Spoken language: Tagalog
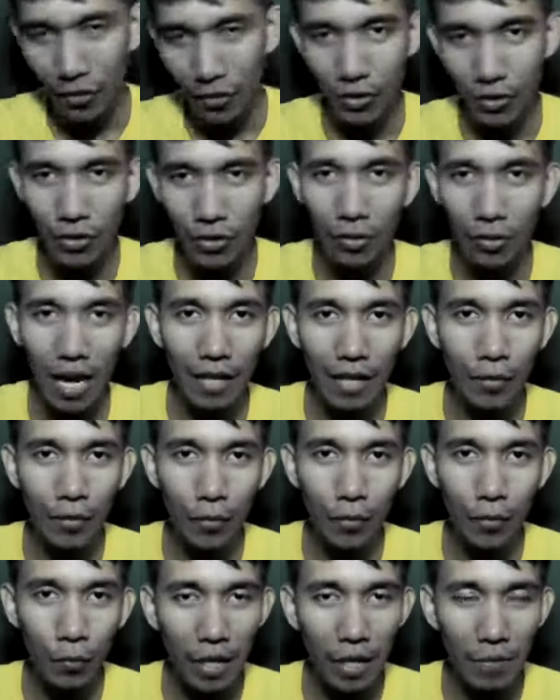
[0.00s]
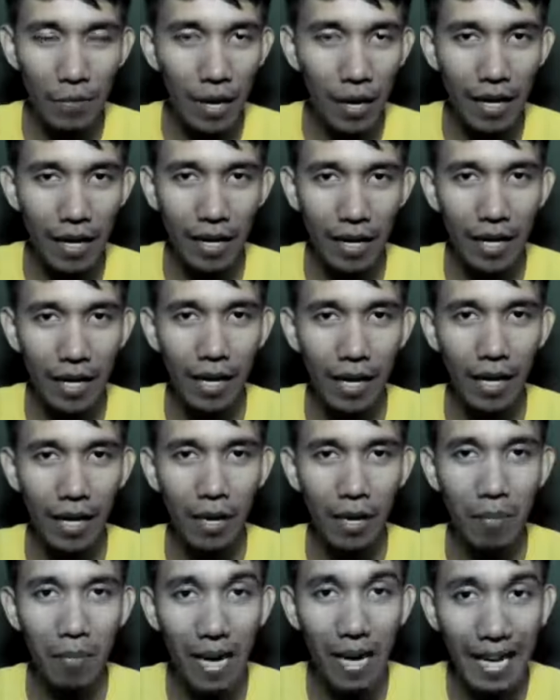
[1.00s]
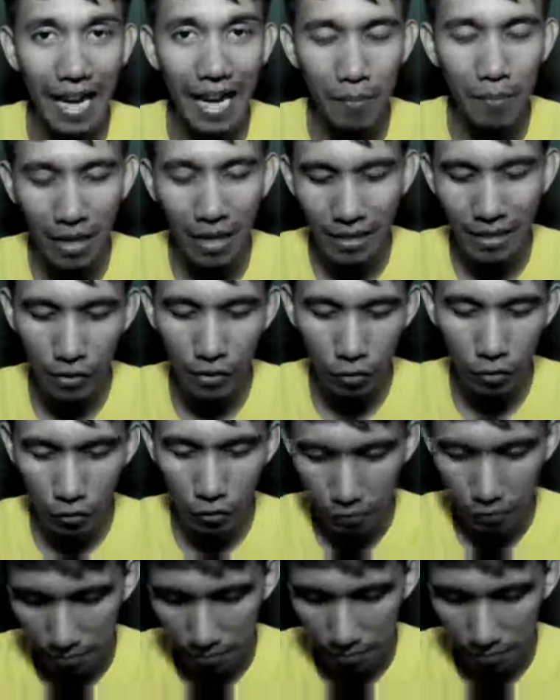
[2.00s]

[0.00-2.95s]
there's no other way para makalaban. So